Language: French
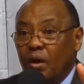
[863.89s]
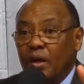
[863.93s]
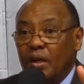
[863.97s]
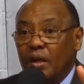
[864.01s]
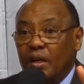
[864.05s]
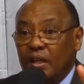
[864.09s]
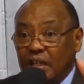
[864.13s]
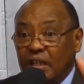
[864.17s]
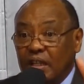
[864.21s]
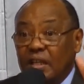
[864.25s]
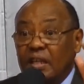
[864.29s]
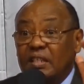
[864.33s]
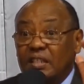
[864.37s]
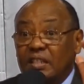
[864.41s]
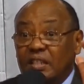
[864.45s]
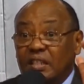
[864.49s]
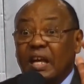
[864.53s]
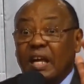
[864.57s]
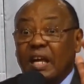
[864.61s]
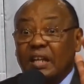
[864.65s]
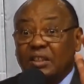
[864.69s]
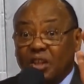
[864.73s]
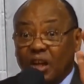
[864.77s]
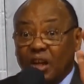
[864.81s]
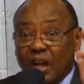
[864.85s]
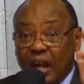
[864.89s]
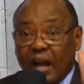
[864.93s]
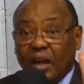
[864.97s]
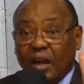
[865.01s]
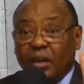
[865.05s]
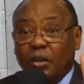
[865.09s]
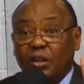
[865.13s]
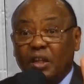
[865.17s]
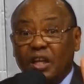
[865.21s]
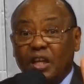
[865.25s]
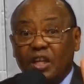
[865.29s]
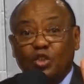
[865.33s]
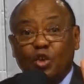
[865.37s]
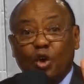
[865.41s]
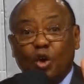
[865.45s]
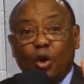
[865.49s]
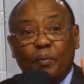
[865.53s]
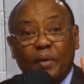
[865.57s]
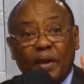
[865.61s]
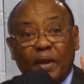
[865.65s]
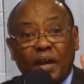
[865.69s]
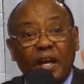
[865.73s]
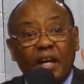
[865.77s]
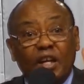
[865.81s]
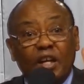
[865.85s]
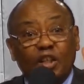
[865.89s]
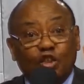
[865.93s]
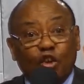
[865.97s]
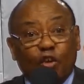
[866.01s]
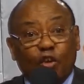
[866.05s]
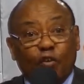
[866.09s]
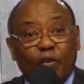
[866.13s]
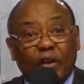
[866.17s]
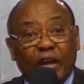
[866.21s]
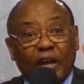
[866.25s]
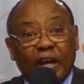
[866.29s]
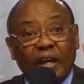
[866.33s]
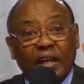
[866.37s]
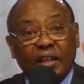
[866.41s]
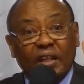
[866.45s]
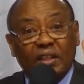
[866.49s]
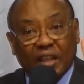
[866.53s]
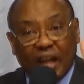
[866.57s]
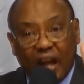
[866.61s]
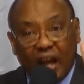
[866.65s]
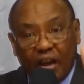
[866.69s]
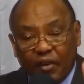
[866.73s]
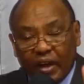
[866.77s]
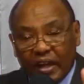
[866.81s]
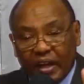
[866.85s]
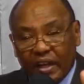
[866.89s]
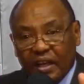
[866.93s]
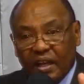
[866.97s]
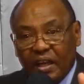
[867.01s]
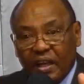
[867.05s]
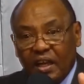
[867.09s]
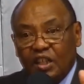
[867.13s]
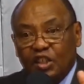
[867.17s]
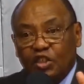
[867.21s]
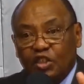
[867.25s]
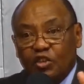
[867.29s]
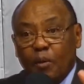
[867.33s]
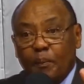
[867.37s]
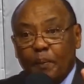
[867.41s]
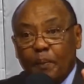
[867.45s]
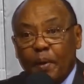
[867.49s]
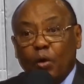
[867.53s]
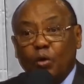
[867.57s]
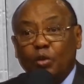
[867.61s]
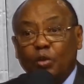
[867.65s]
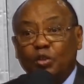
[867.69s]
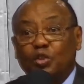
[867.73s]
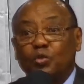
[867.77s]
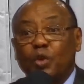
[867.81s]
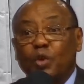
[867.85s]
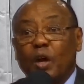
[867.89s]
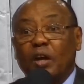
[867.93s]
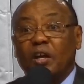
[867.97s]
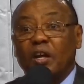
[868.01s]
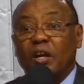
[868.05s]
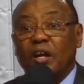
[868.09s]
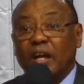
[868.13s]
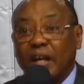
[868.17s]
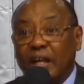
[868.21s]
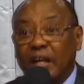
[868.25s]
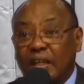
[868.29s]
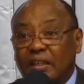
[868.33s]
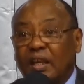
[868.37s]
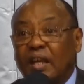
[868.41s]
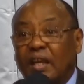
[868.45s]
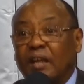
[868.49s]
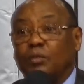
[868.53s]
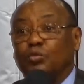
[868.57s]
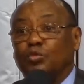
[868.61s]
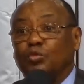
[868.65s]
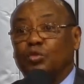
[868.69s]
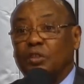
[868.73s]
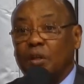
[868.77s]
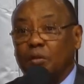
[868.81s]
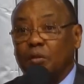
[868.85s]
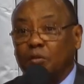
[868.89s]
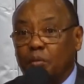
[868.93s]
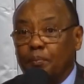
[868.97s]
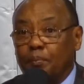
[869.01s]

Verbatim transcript: Il dit, c'est à cela que désormais je vais travailler. Je ne vais pas continuer à regretter tout ça.